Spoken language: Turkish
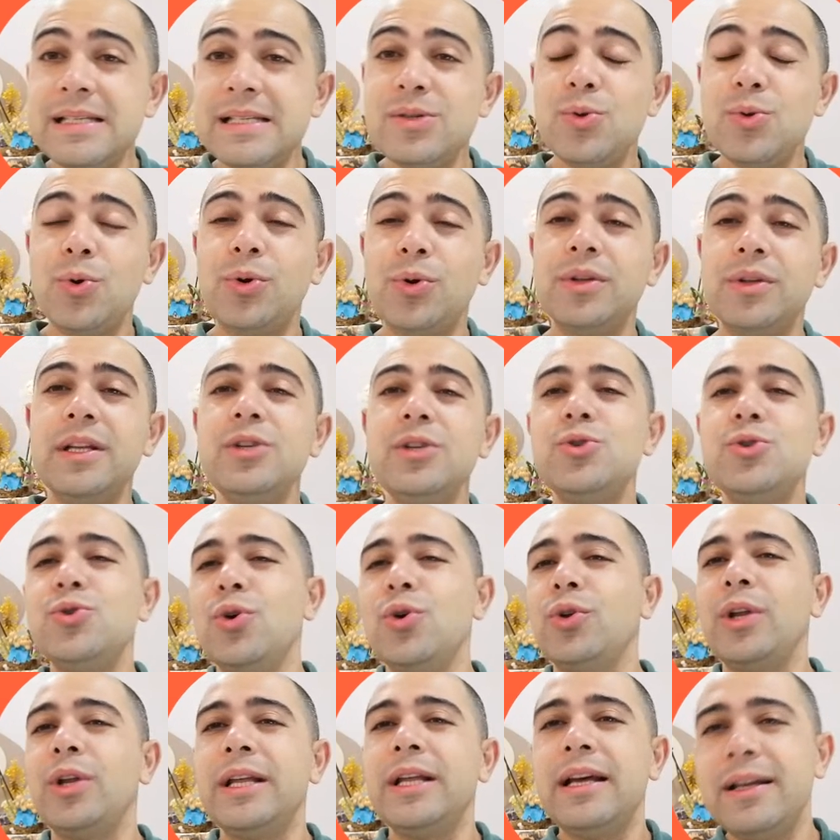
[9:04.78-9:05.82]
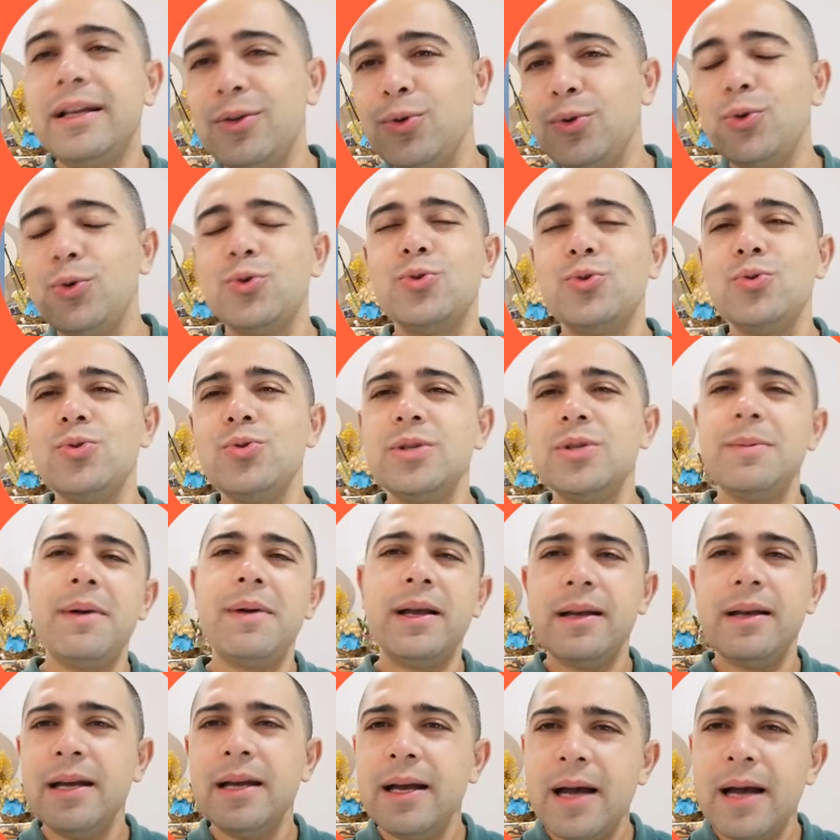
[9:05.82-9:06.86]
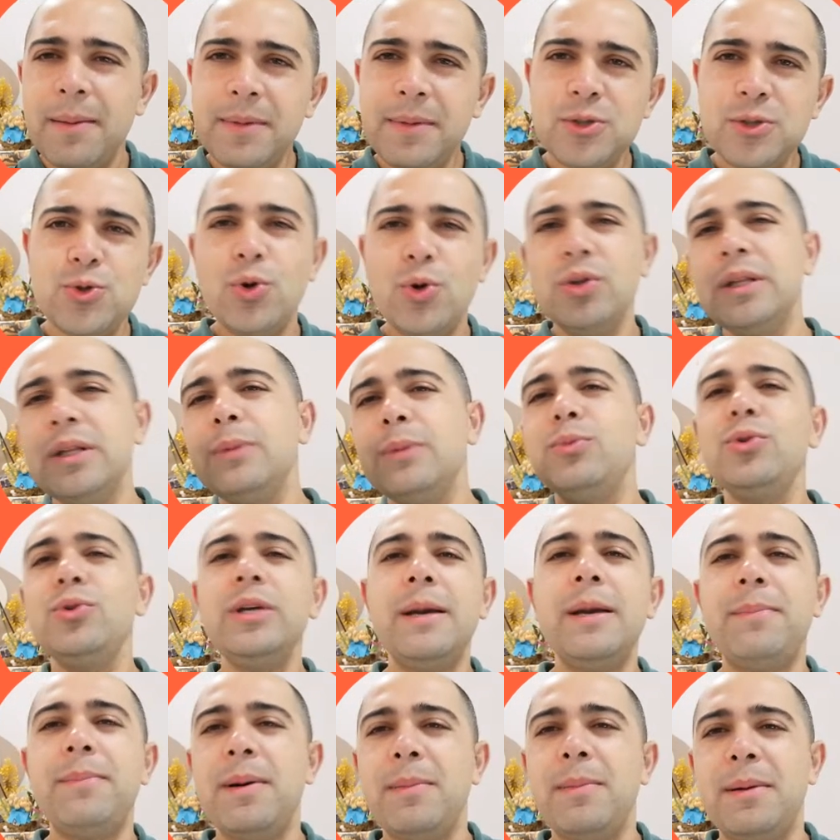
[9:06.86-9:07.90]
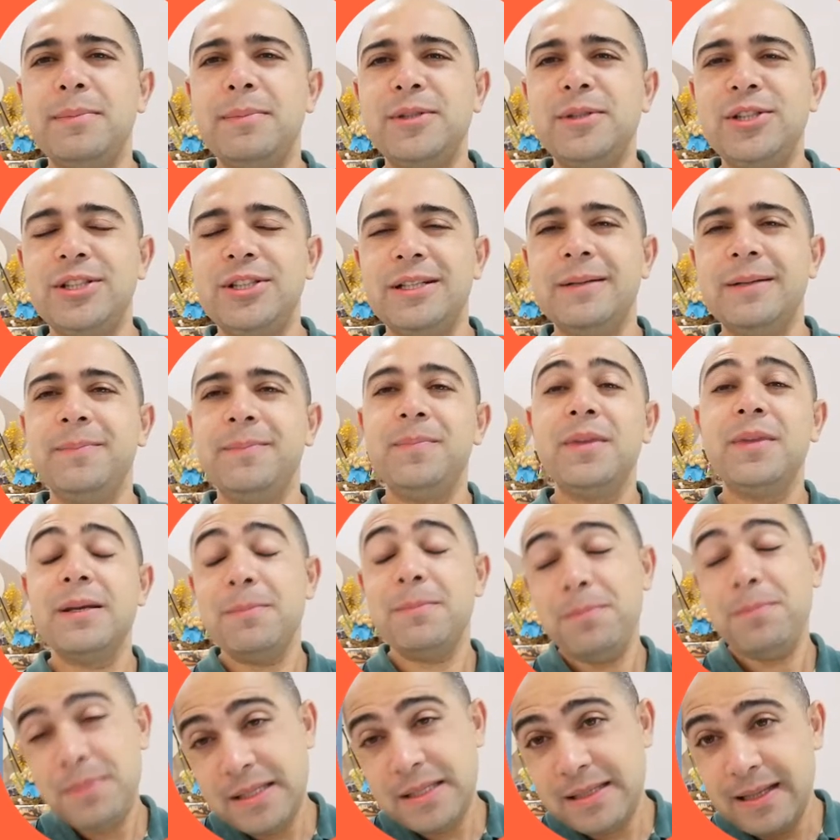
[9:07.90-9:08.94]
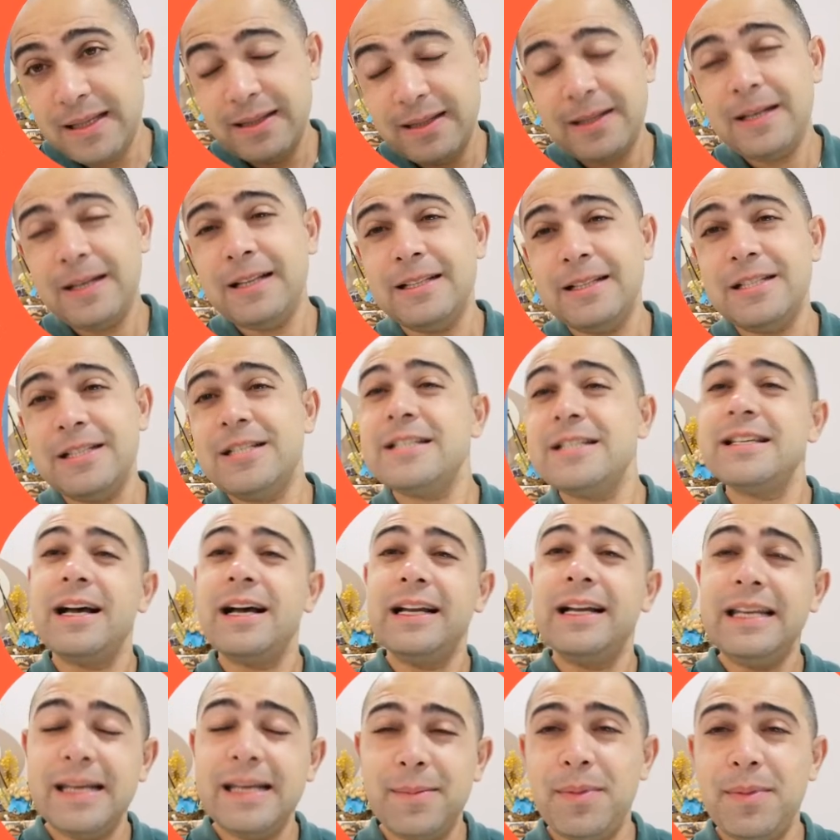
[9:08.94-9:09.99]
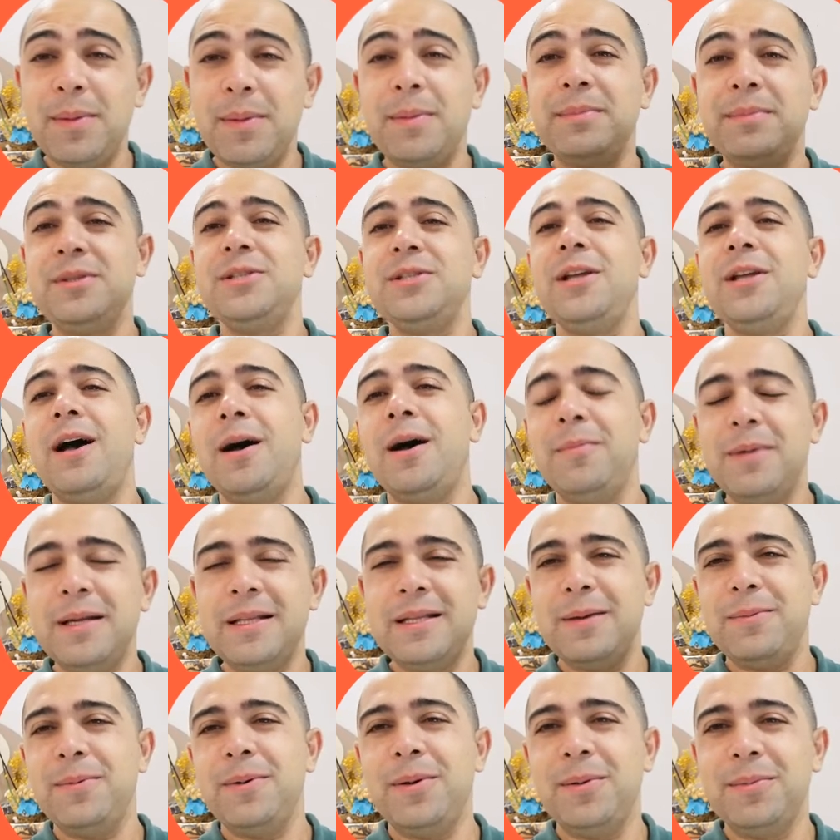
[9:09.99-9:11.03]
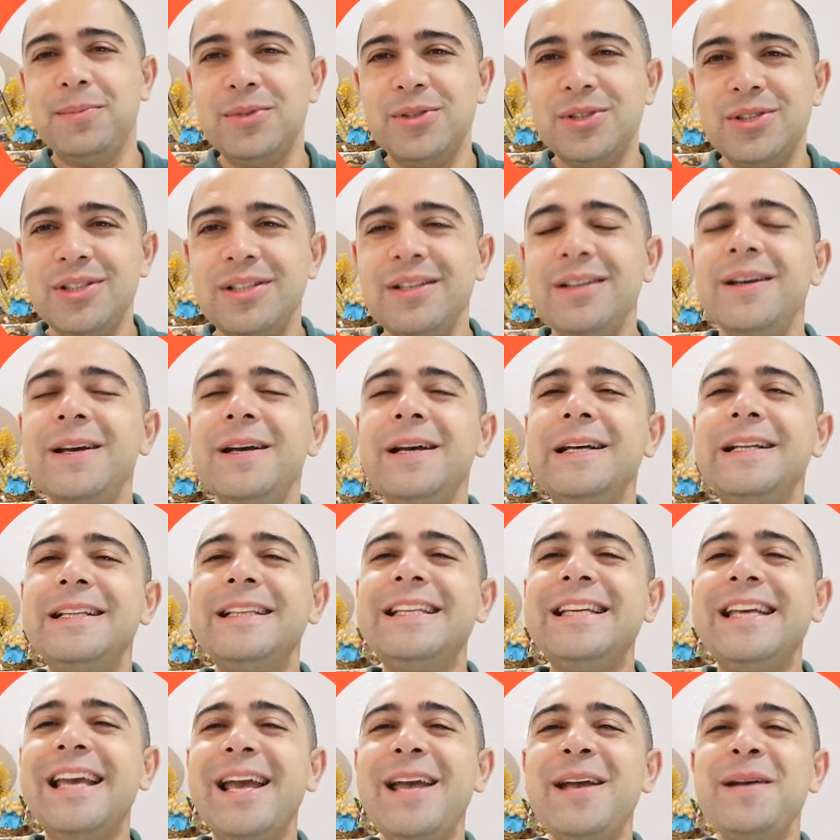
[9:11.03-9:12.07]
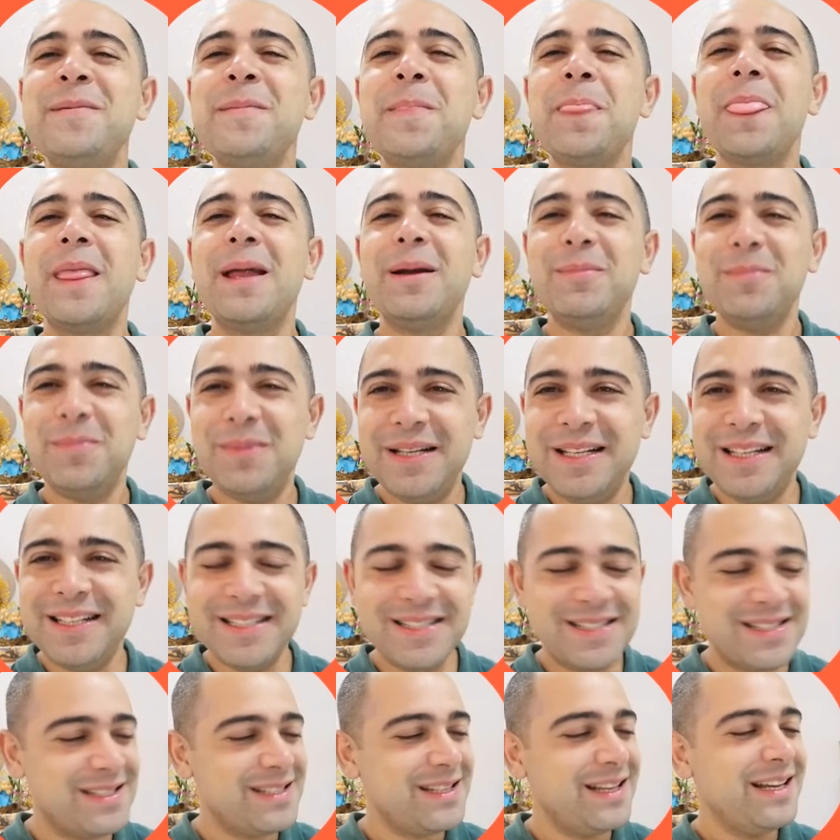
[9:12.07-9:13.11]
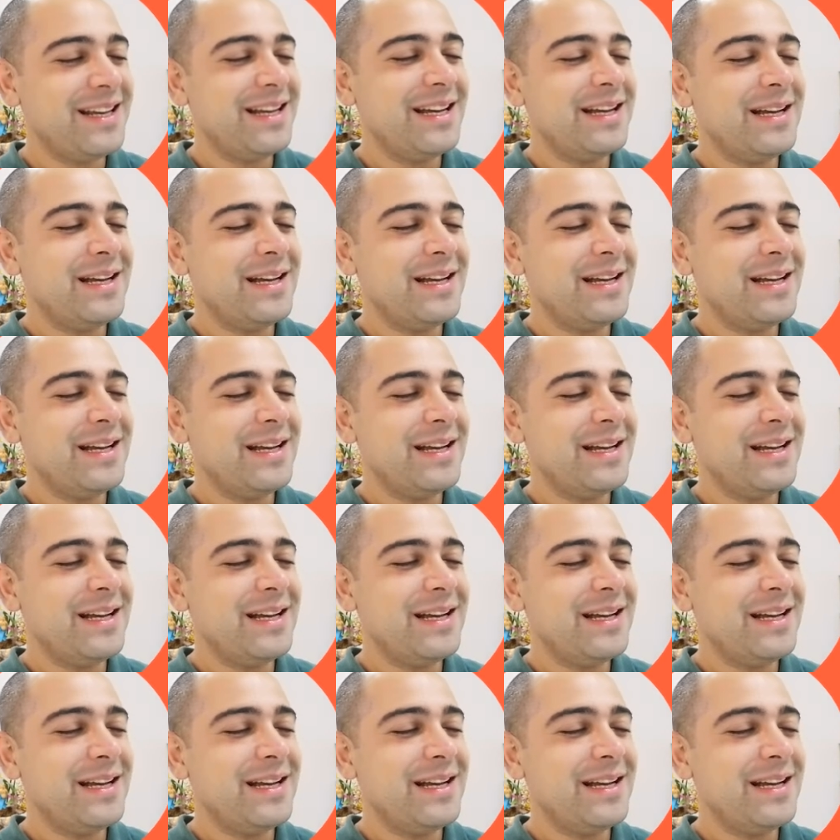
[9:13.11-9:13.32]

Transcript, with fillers: Siz de orada John'a diyorsunuz ki bak ama John da bunu yapamamıştı. Biz de ne diyeceğiz? Ali yapamamıştı, Ahmet yapamamıştı diye biliriz.